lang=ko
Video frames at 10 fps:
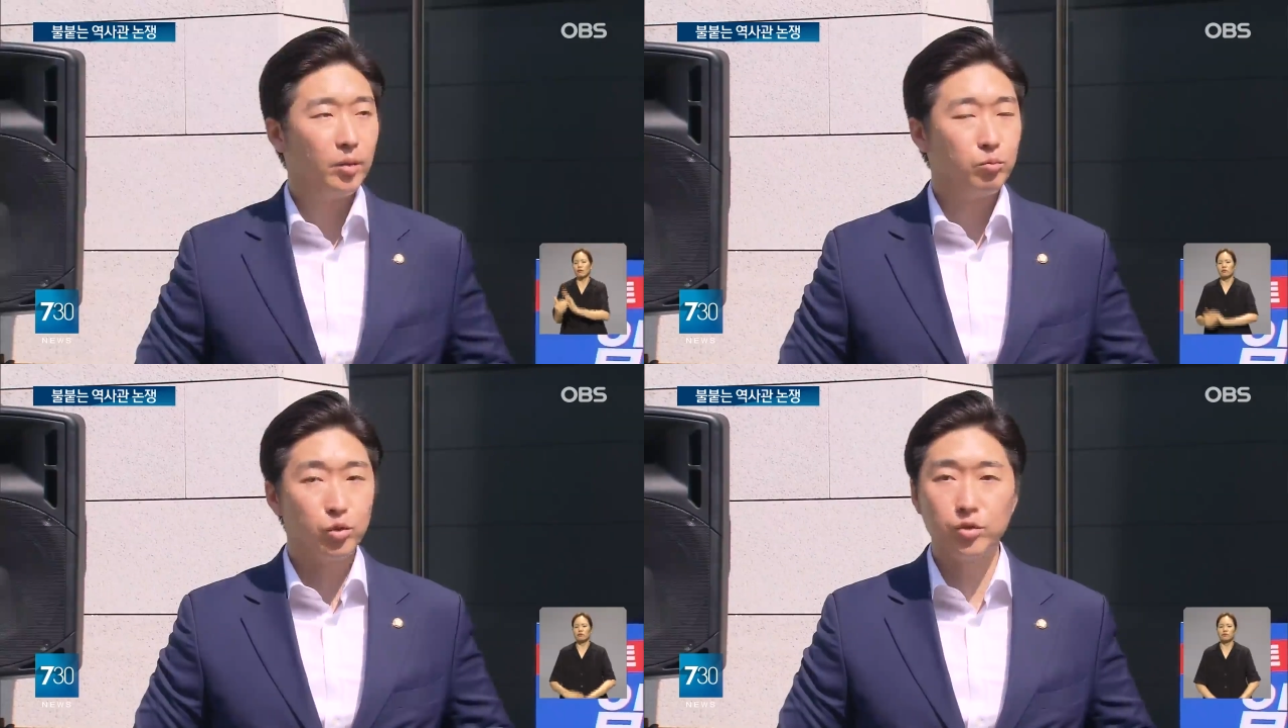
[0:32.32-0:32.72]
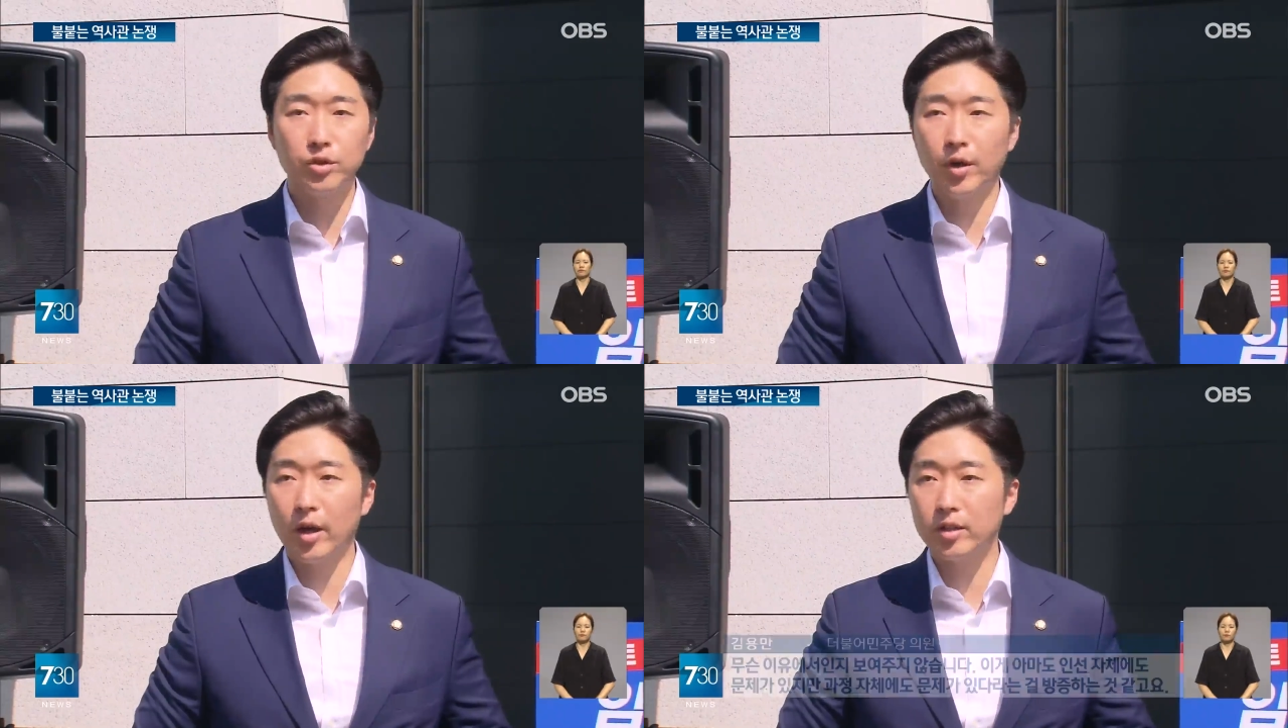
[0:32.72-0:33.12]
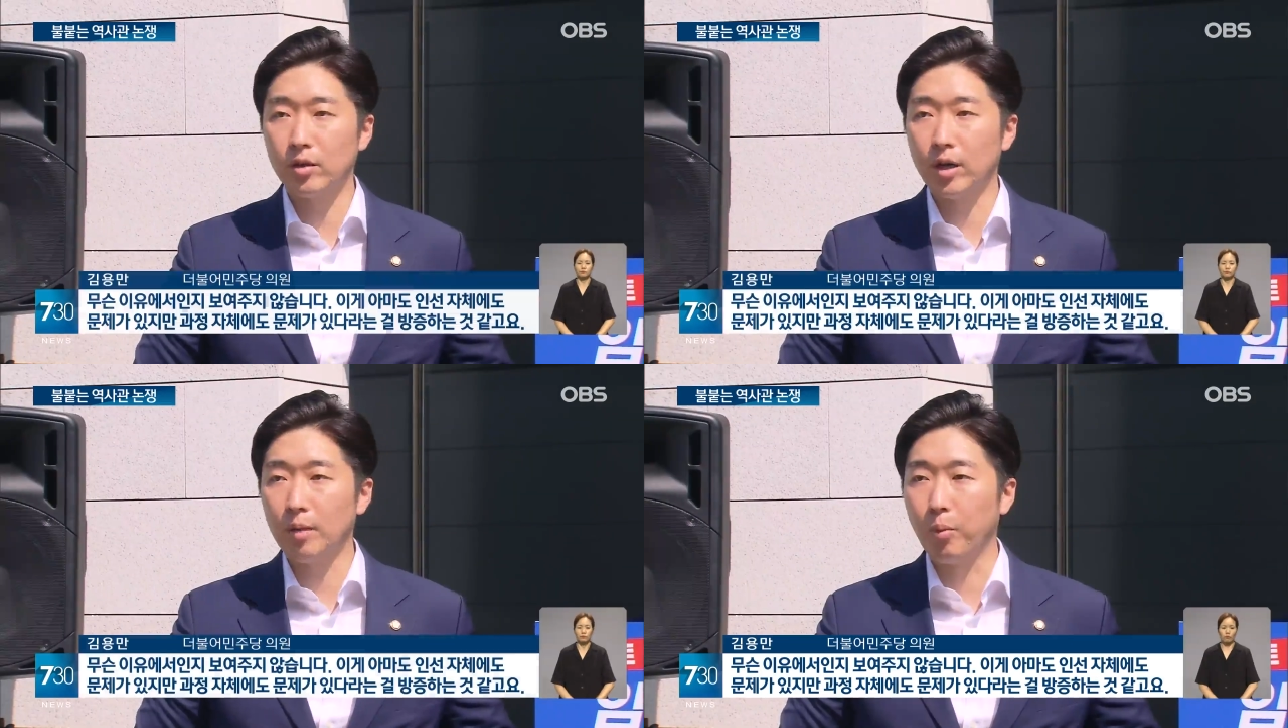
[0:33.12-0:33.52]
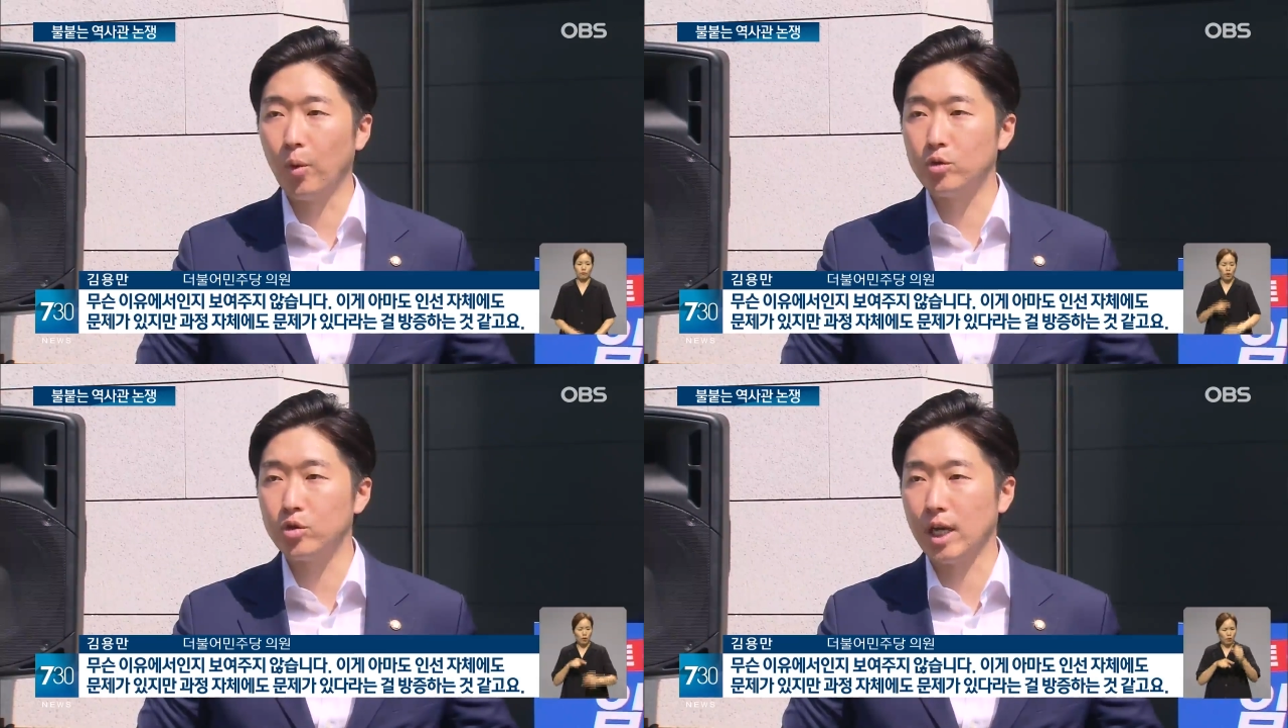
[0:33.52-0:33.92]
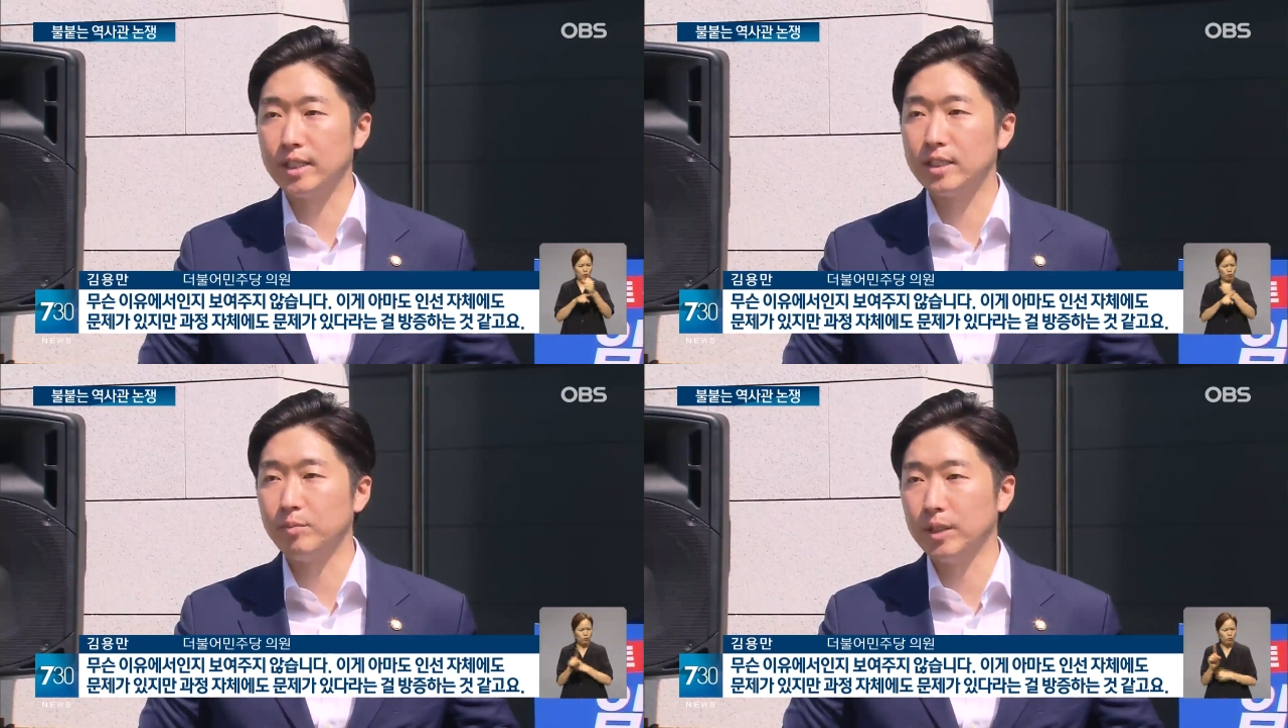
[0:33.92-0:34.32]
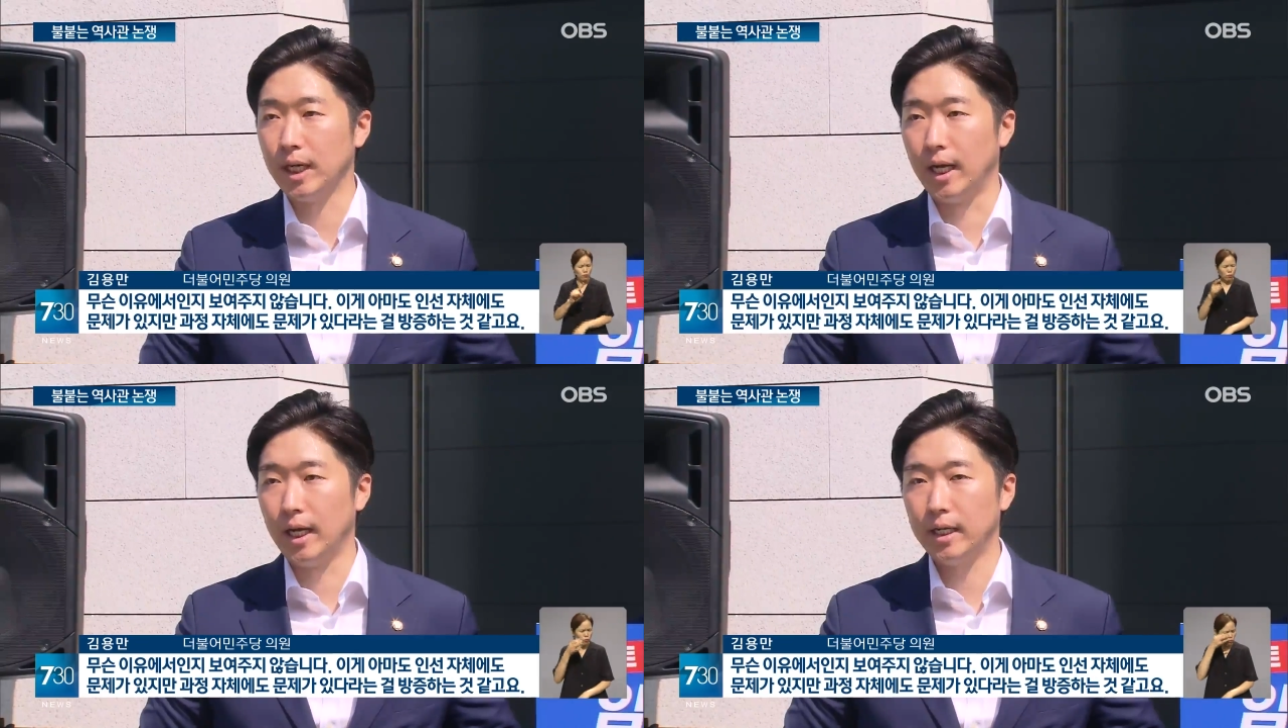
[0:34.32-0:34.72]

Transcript: 무슨 이유에선가 보여주지 않습니다.